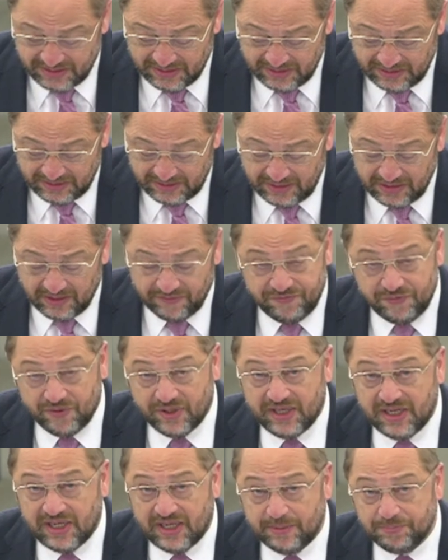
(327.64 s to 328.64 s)
hier vor
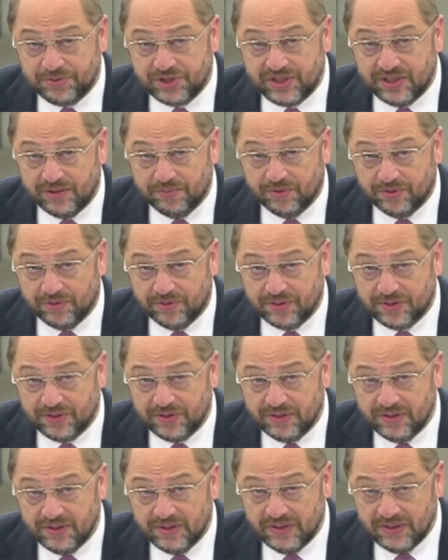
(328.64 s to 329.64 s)
der Abstimmung
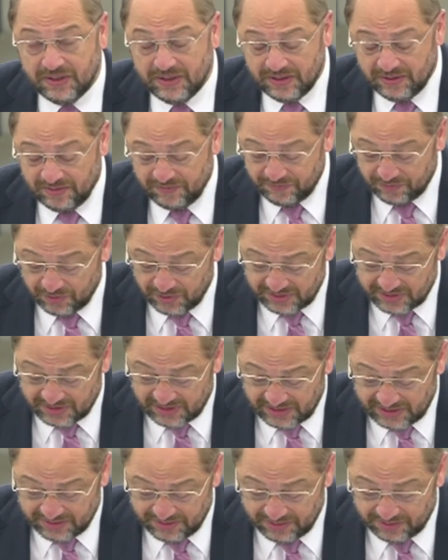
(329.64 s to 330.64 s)

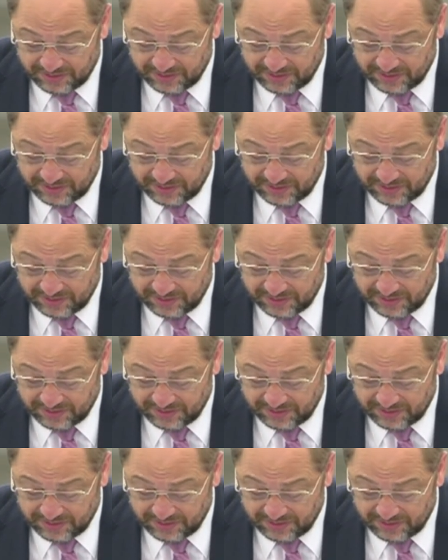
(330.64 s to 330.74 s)
vortragen